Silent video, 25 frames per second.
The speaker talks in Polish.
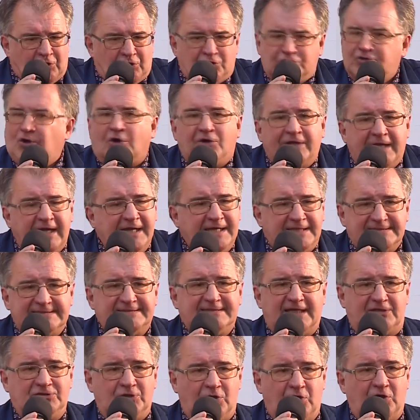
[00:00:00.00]
to nie jest
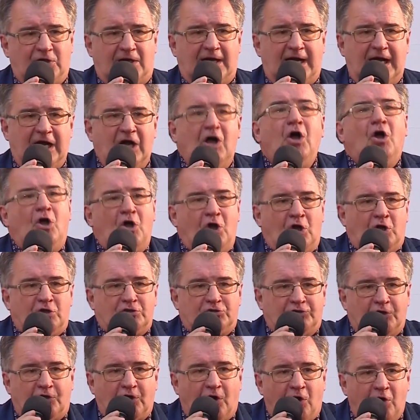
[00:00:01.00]
ta droga.
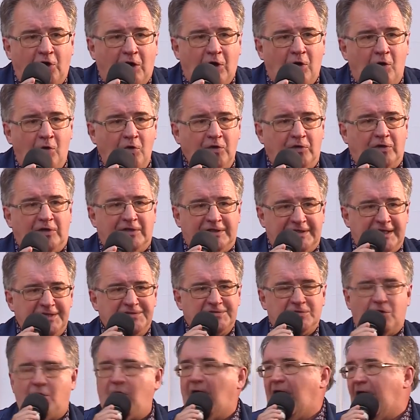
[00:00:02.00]
Drogą nie
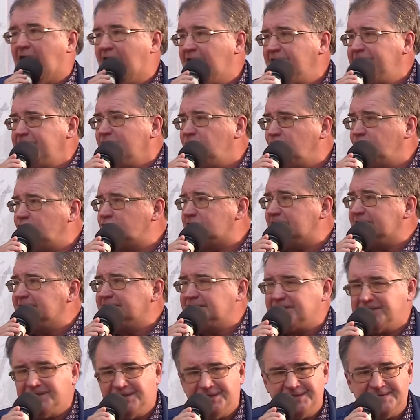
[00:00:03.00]
są ani
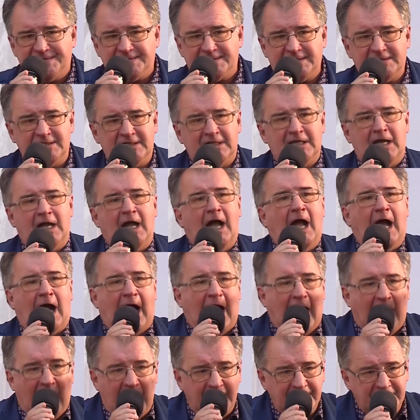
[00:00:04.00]
urzędnicy,
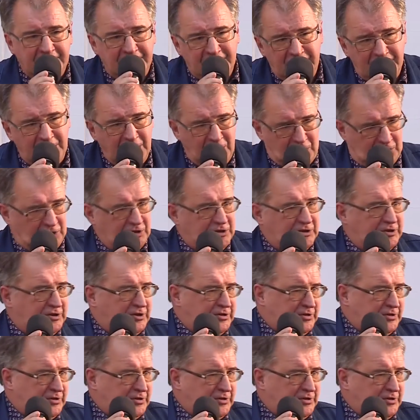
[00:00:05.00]
ani e,